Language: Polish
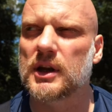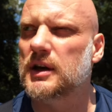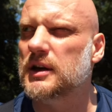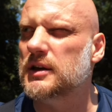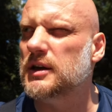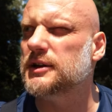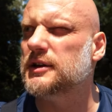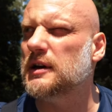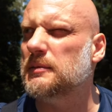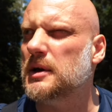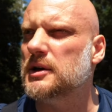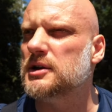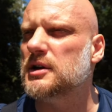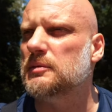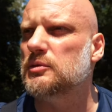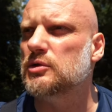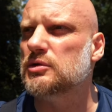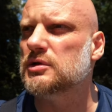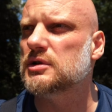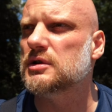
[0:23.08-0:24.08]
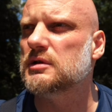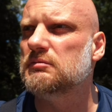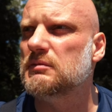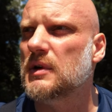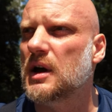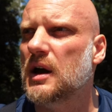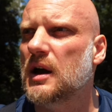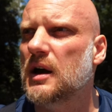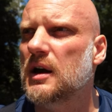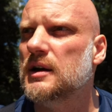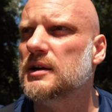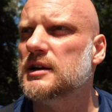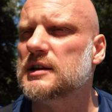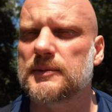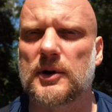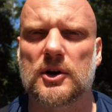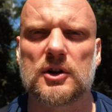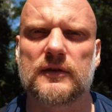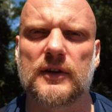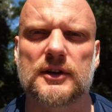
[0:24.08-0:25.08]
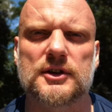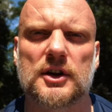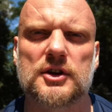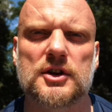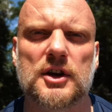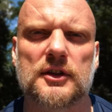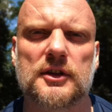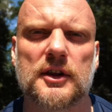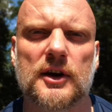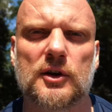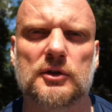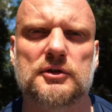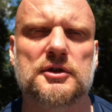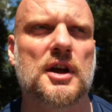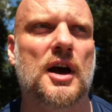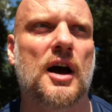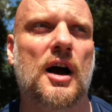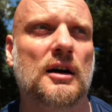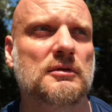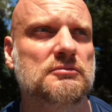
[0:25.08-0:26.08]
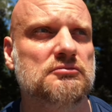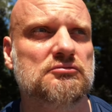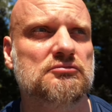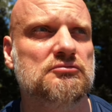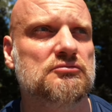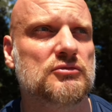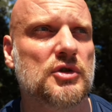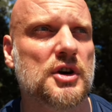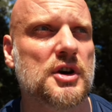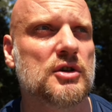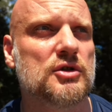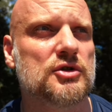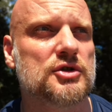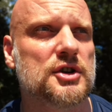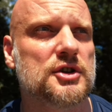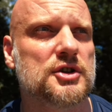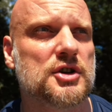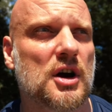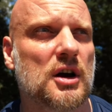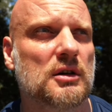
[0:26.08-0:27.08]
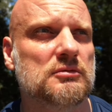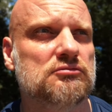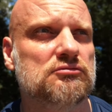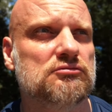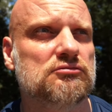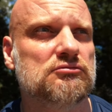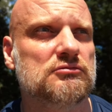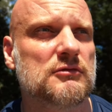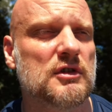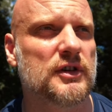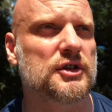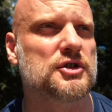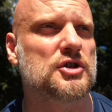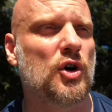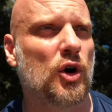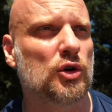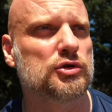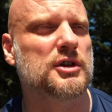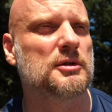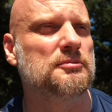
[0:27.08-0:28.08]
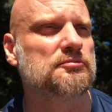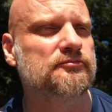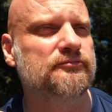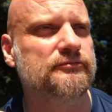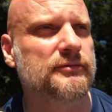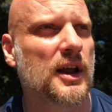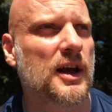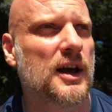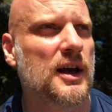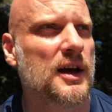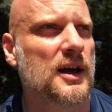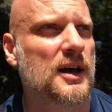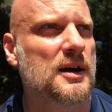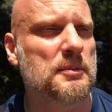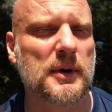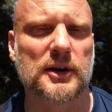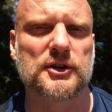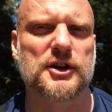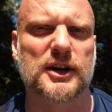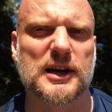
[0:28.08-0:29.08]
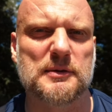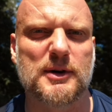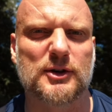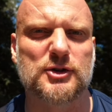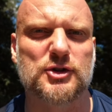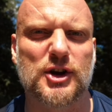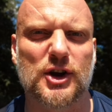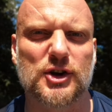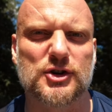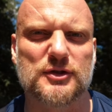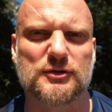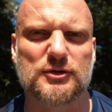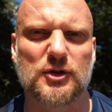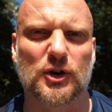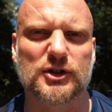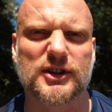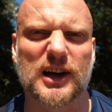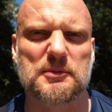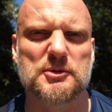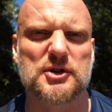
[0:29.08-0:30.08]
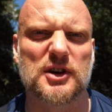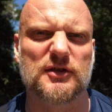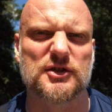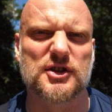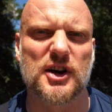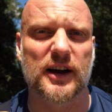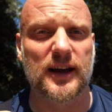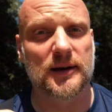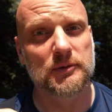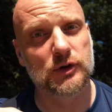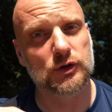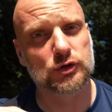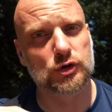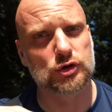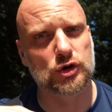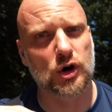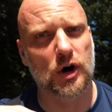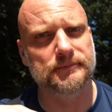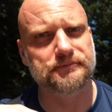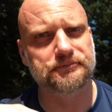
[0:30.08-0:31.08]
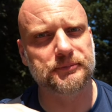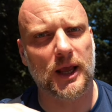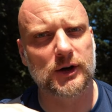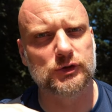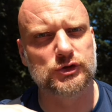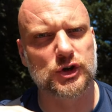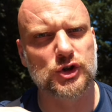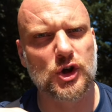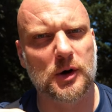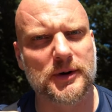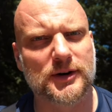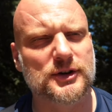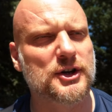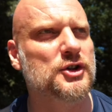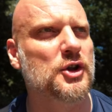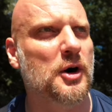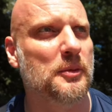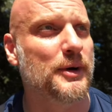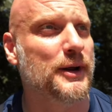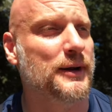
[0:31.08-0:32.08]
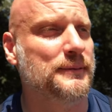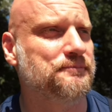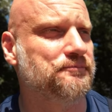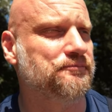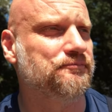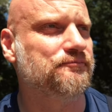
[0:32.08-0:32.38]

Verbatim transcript: I nie zamierzam już zmarnować ani jednego dnia mojego życia. I właśnie o tym będzie chyba dzisiejszy vlog, tak mi się wydaje. Mówiąc krótko, dzień dobry, dzień dobry.